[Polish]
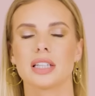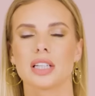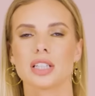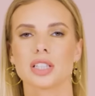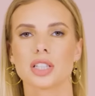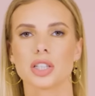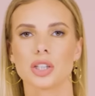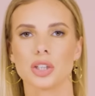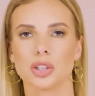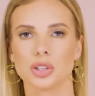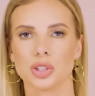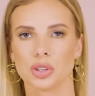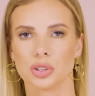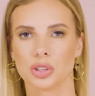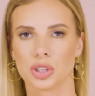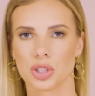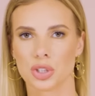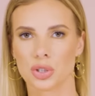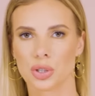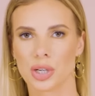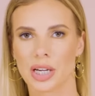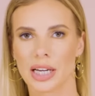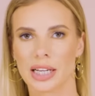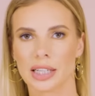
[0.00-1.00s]
Jeśli chodzi o te
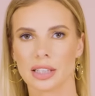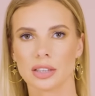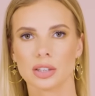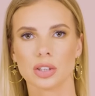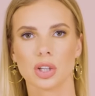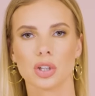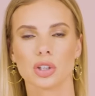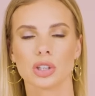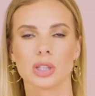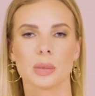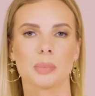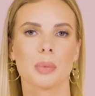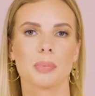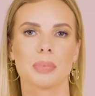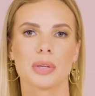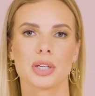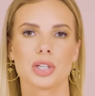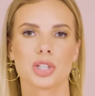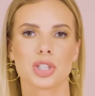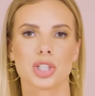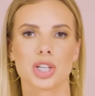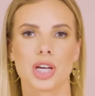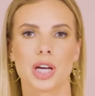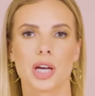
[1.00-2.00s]
chokery, to one po
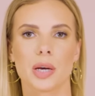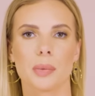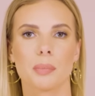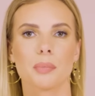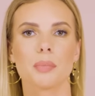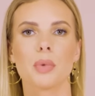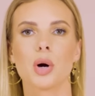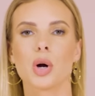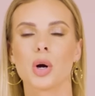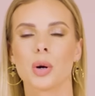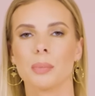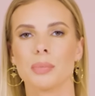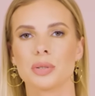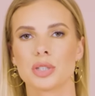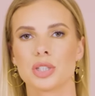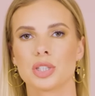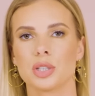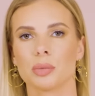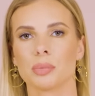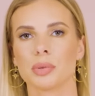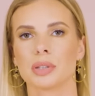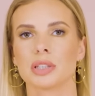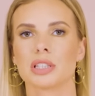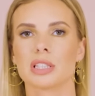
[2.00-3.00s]
pierwsze mogą być
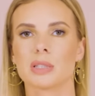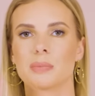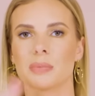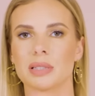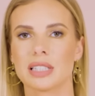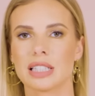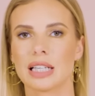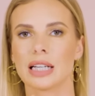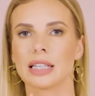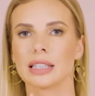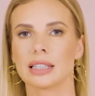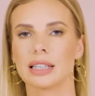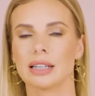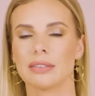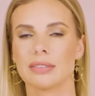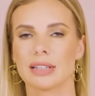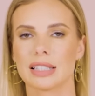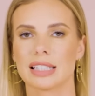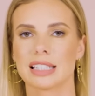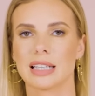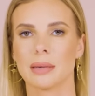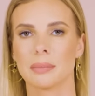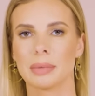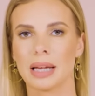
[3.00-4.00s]
zrobione specjalnie dla
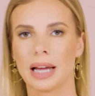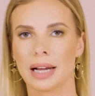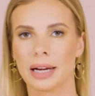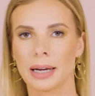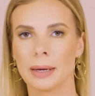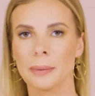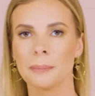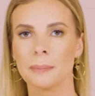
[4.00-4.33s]
Was na miarę